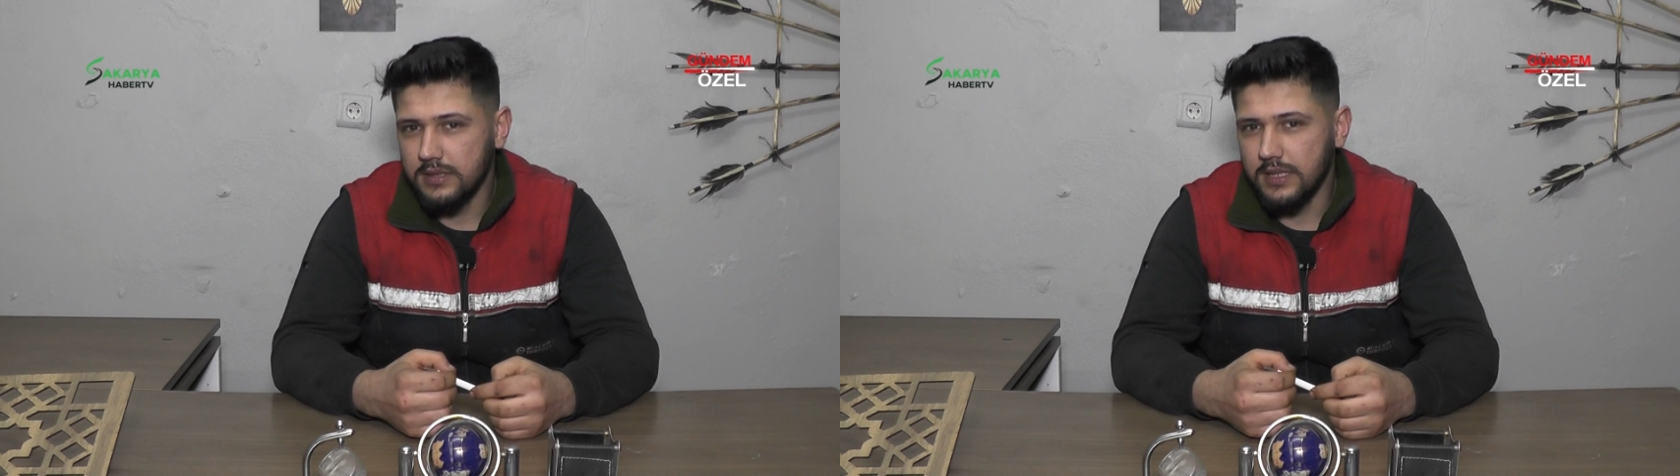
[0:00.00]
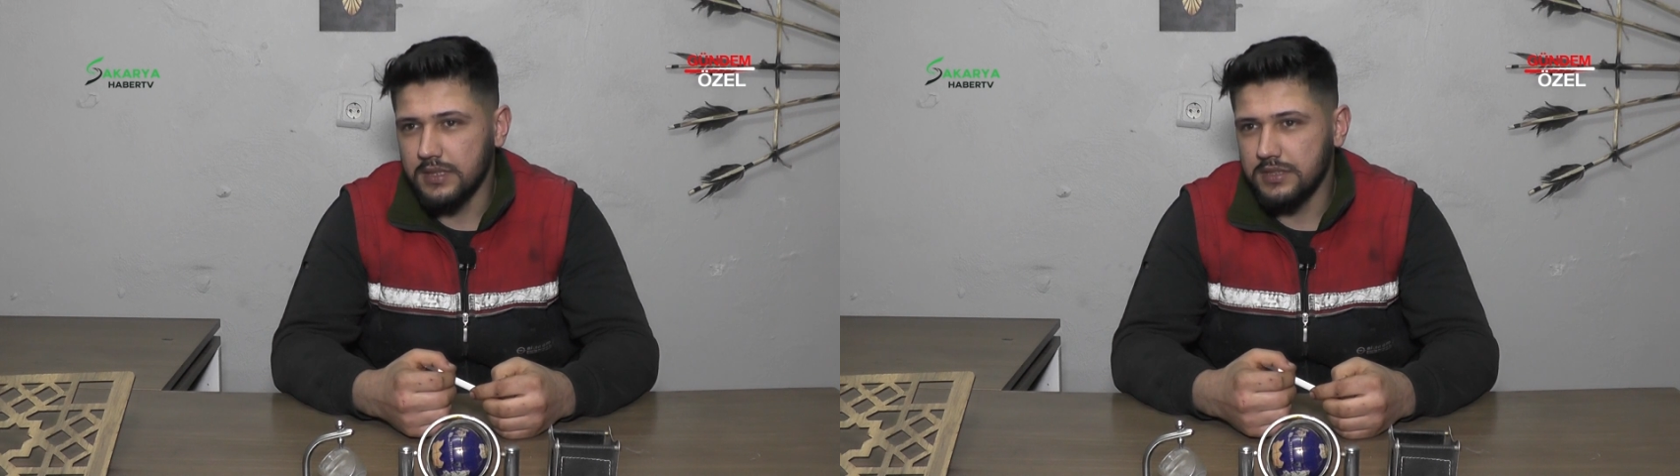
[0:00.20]

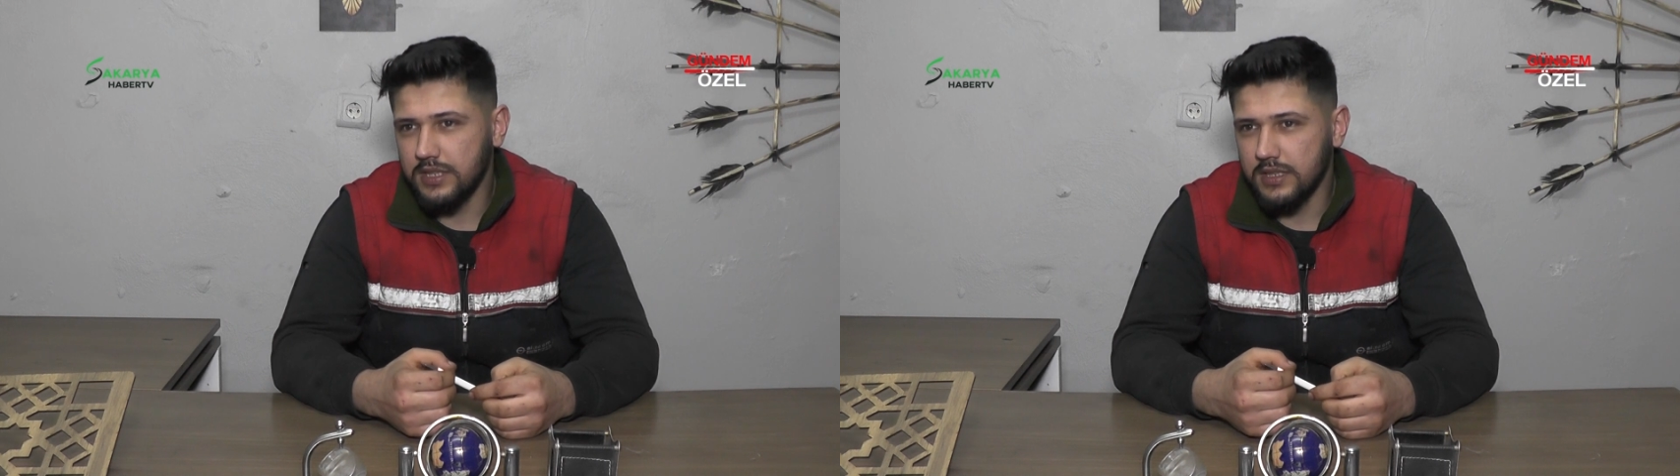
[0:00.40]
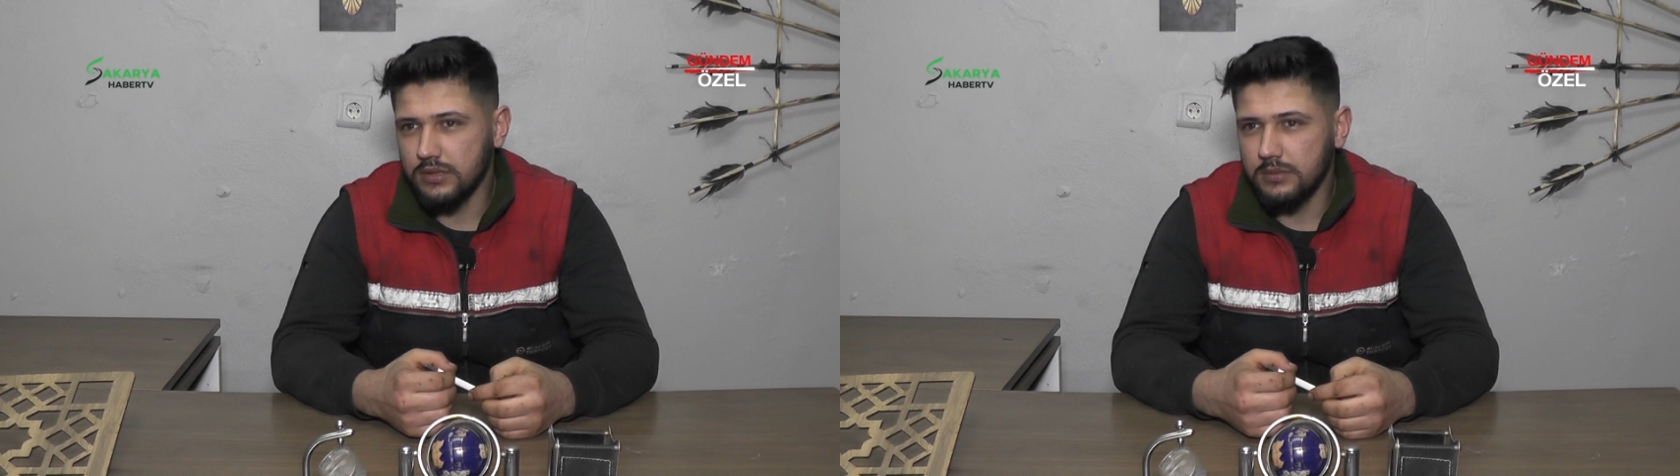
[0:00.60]
Yani
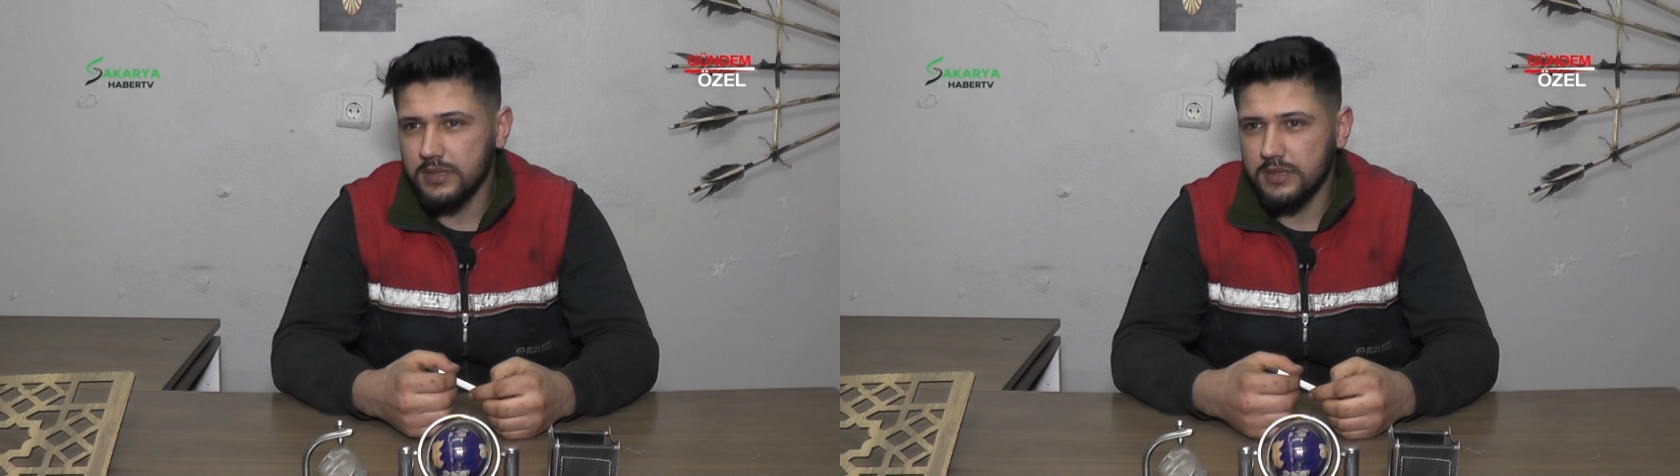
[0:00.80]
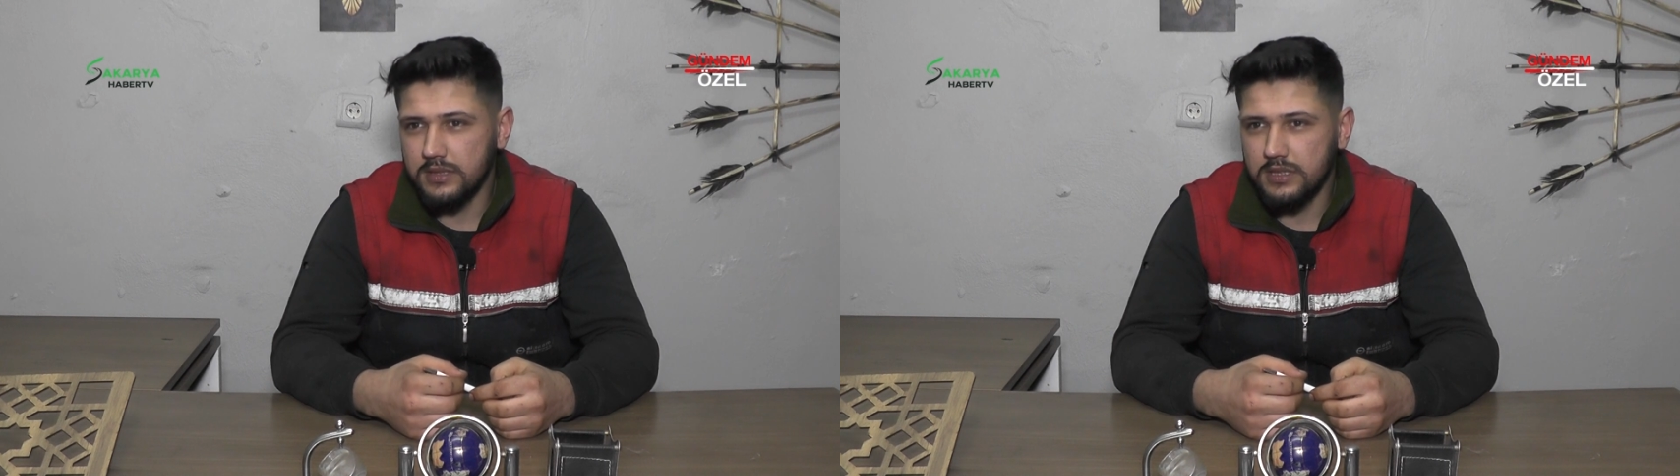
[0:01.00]
cihaz
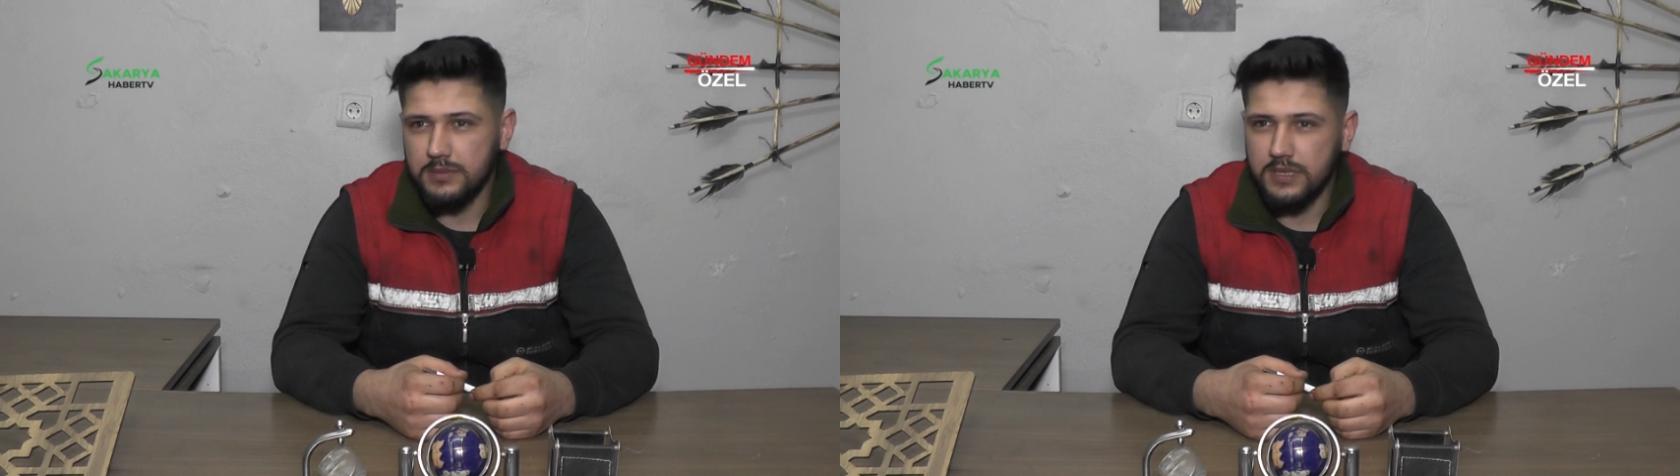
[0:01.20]
olmadan da hiçbir